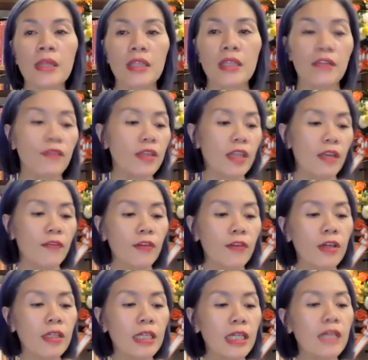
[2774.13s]
Chính vì thế
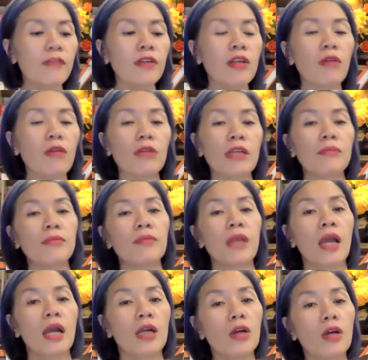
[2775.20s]
Phương khi Phương đọc đến
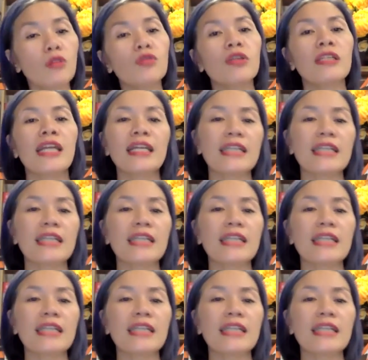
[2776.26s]
câu chuyện này,